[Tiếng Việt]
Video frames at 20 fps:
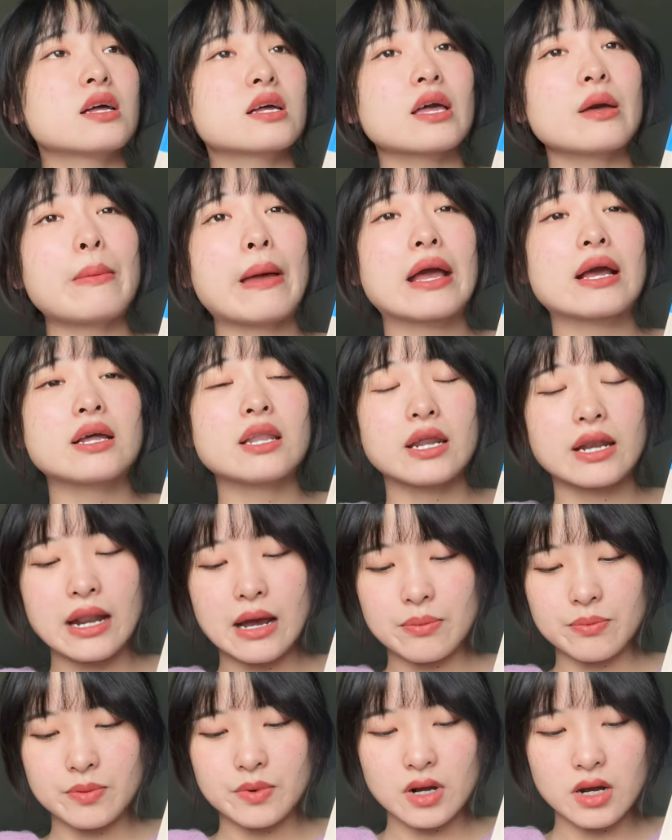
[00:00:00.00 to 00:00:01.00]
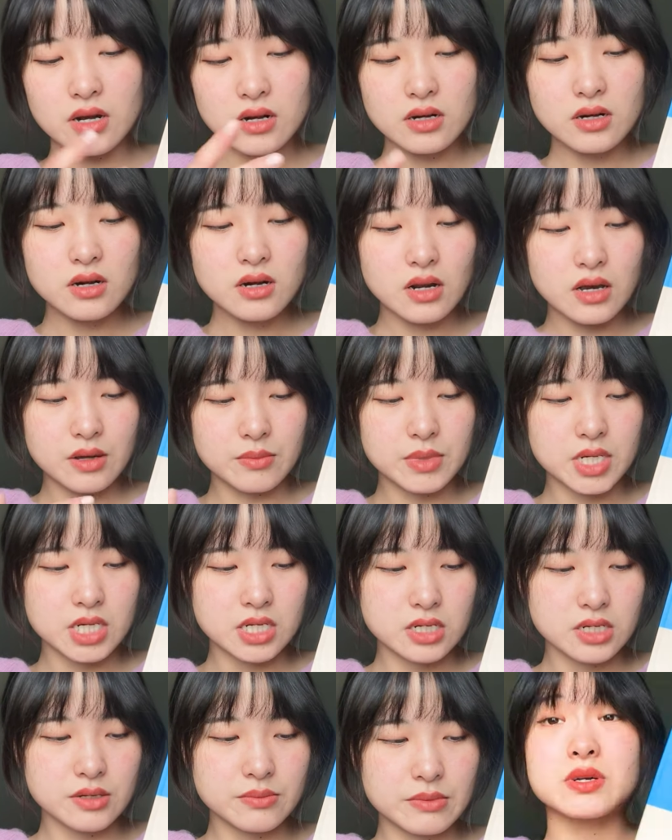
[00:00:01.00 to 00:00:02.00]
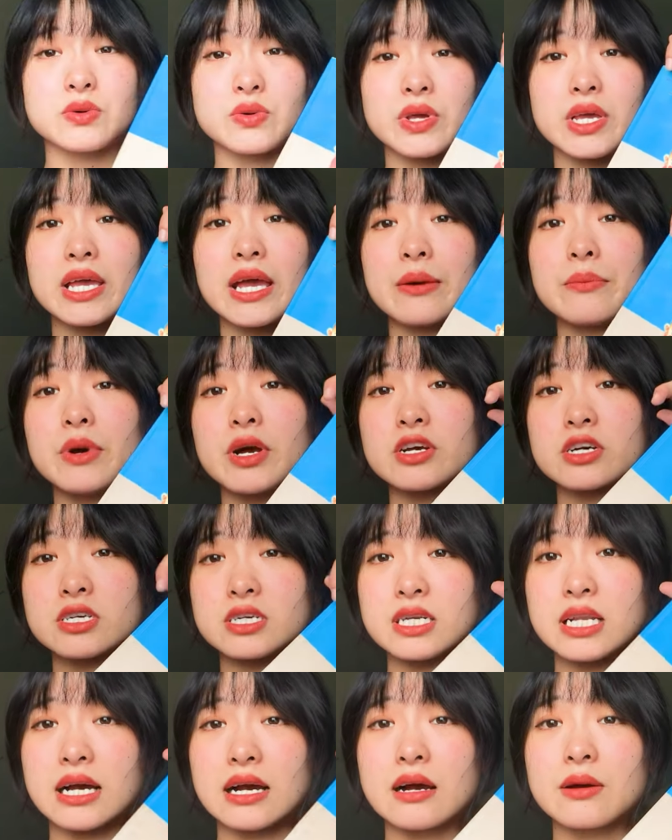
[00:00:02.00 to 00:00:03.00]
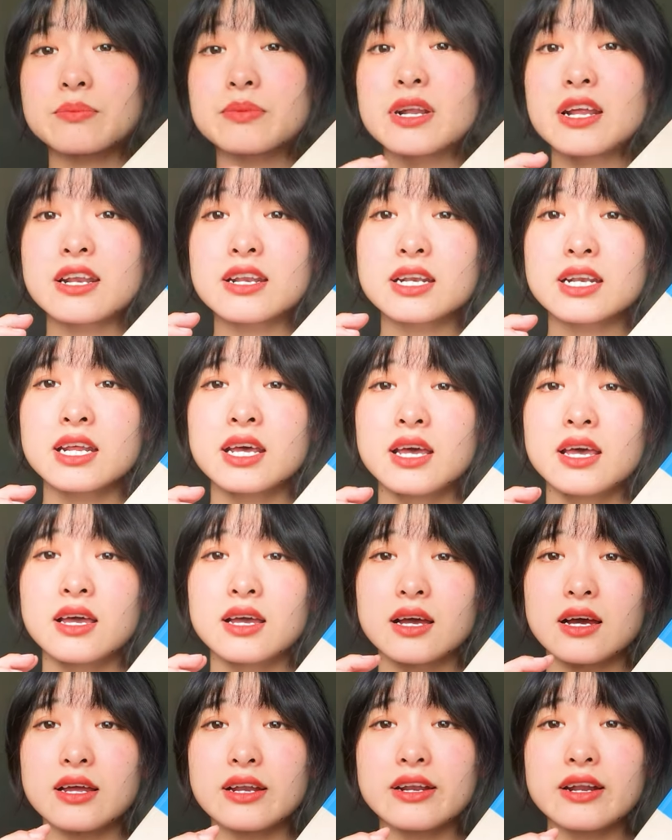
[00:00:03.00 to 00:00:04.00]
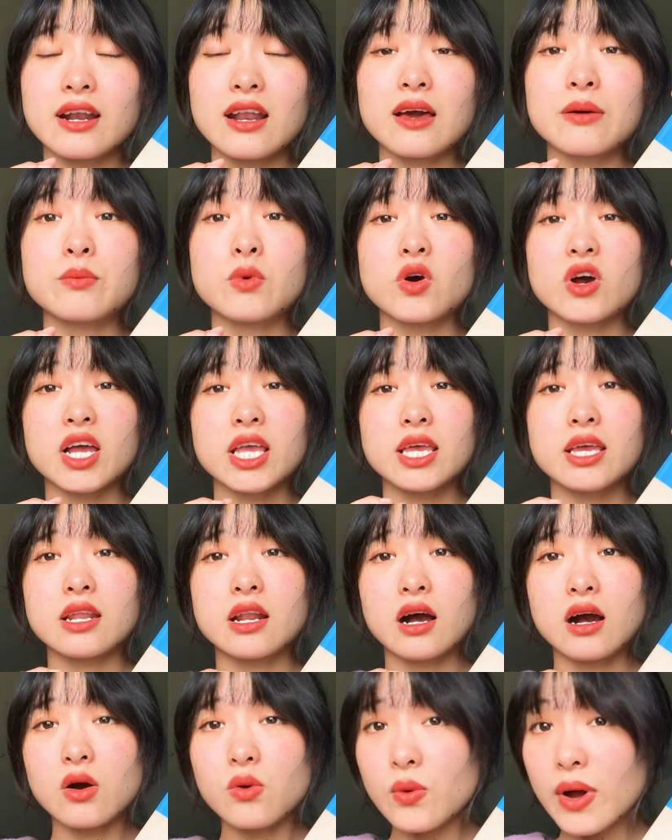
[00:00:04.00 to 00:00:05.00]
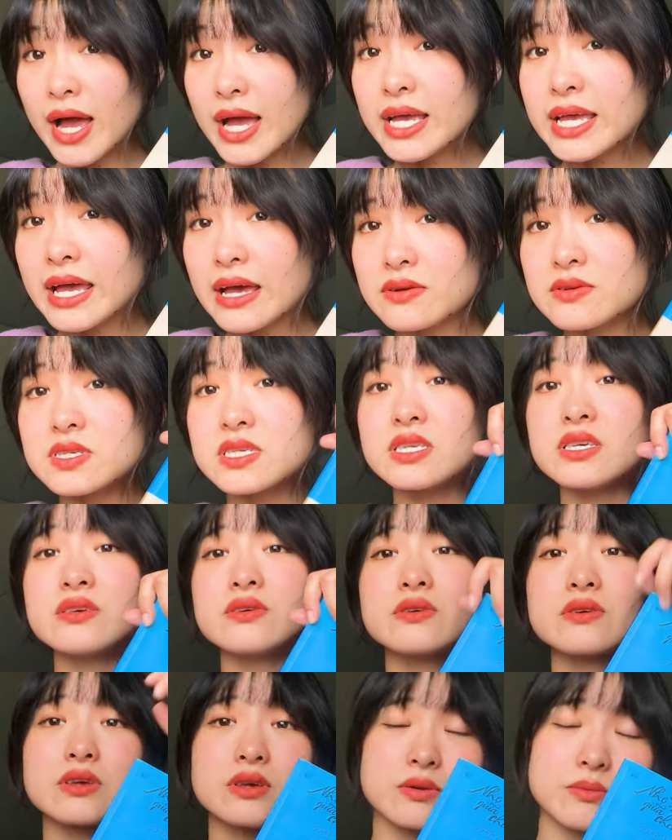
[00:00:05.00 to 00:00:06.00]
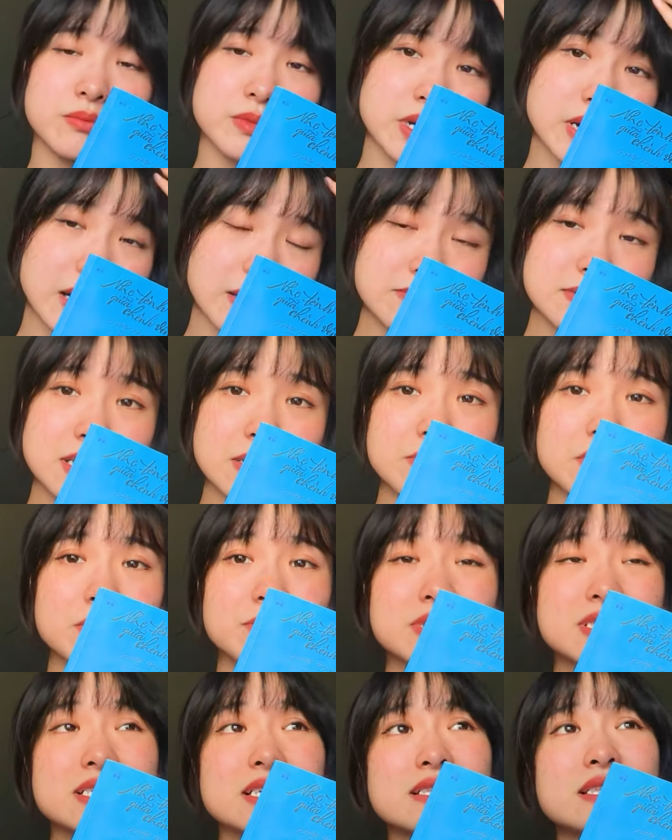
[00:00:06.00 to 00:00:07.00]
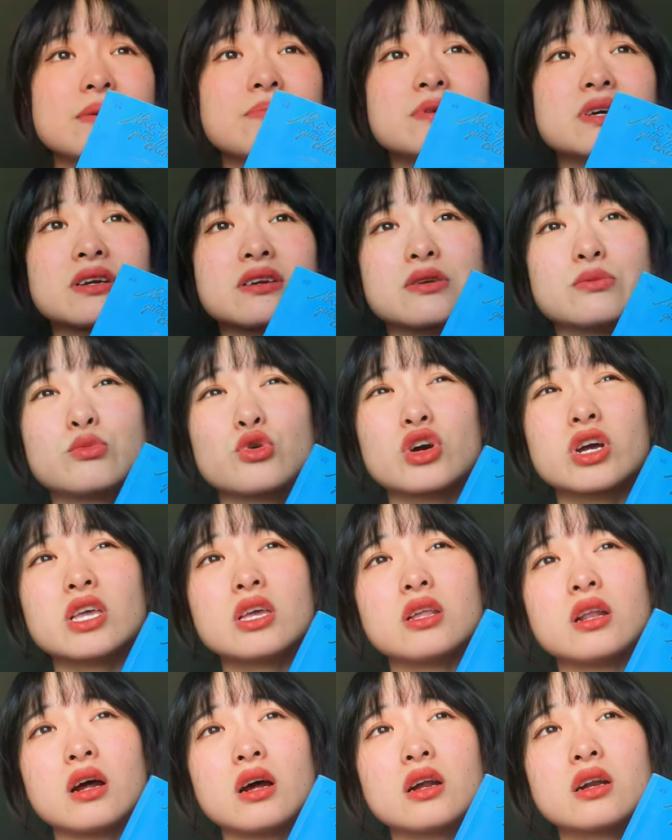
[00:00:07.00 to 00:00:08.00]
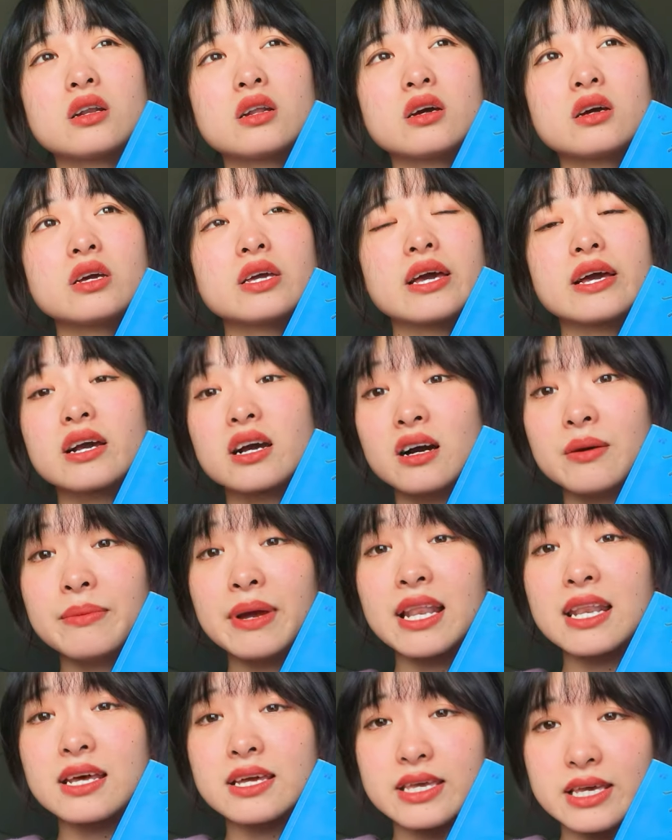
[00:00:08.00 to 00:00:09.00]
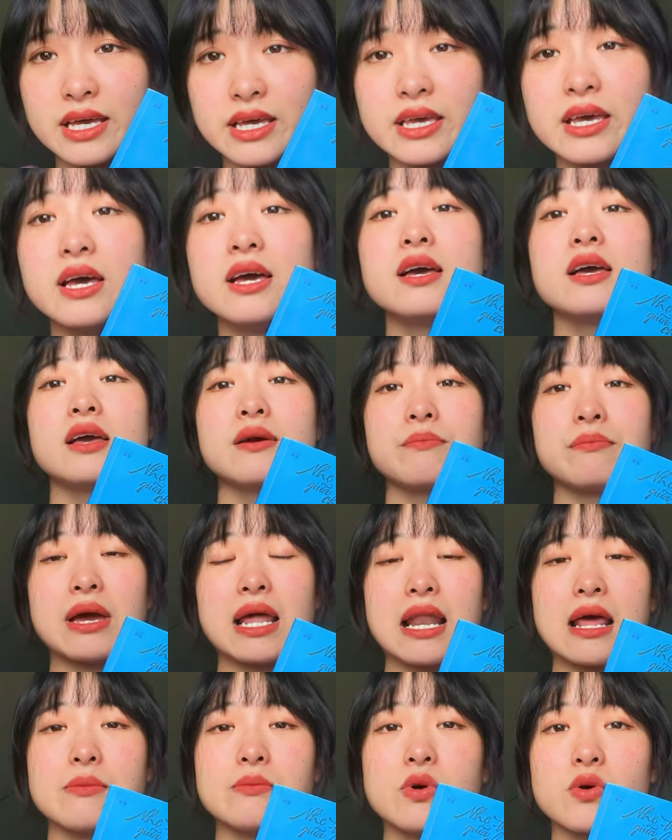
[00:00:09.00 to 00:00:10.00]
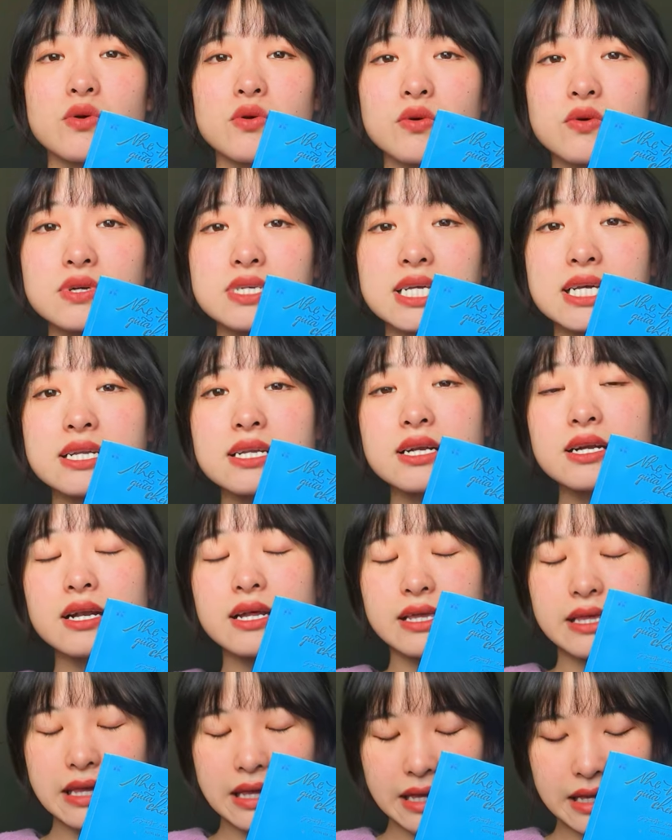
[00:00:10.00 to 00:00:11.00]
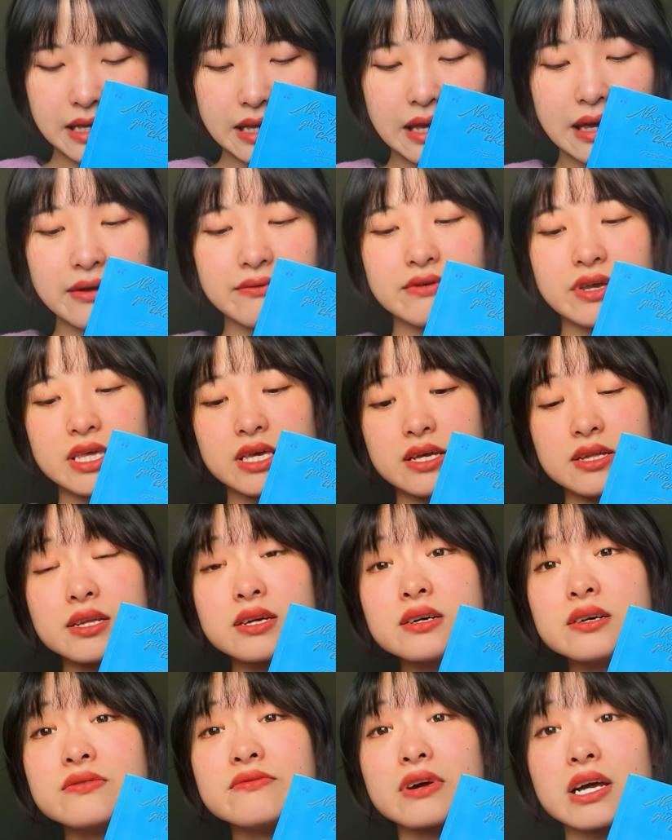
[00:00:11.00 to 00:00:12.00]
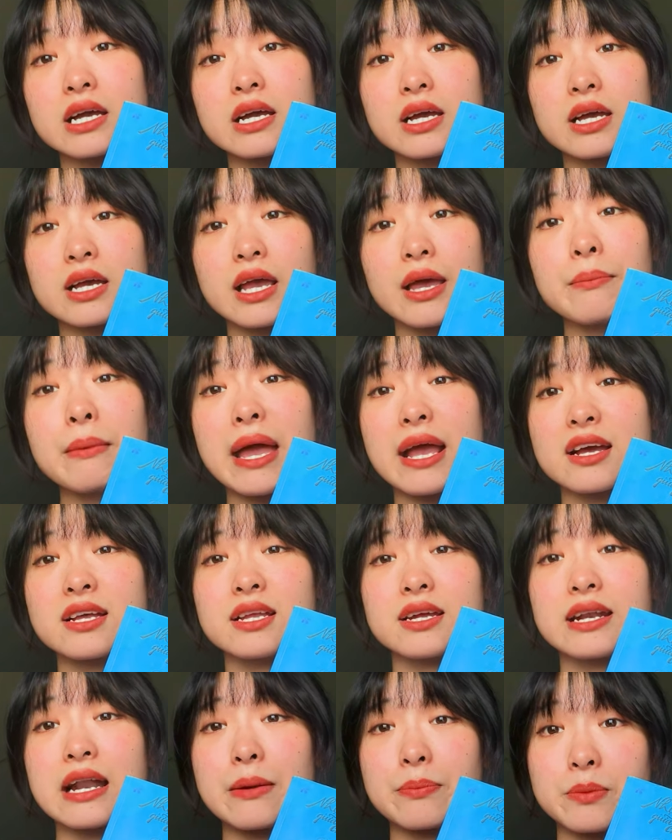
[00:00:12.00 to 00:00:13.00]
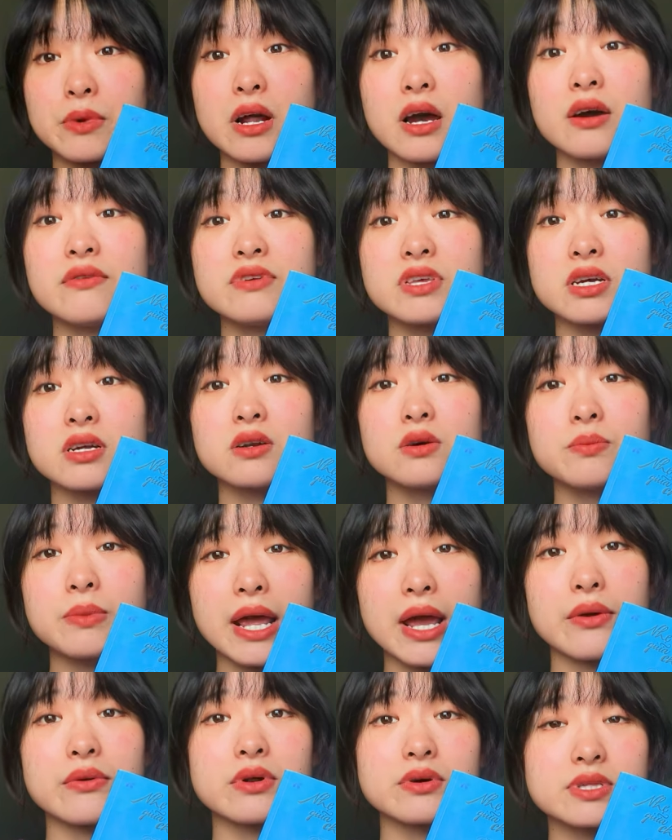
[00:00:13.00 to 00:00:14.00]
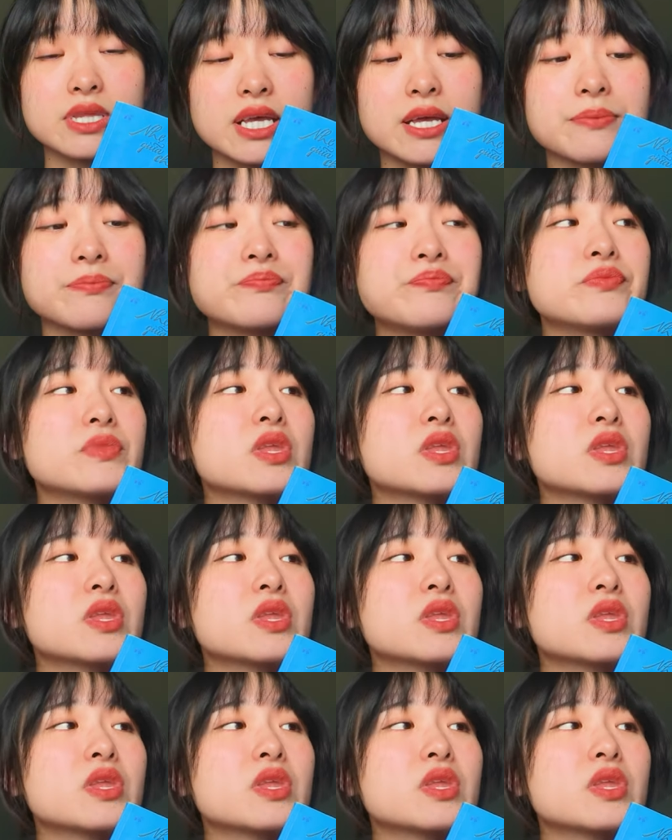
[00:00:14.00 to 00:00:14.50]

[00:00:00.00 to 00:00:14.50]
các bạn có thể đọc nó rất là bình thường mình khuyến cáo mọi người là không nên nghĩ nó là một cái gì đó quá cao siêu mình đọc xong thì mình sẽ tiếp nhận được một cái gì đó nó ghê gớm hay là gì mà là một cuốn sách rất là nhẹ nhàng về dễ thương và các bạn có thể đọc nó vào những lúc nào đầu tiên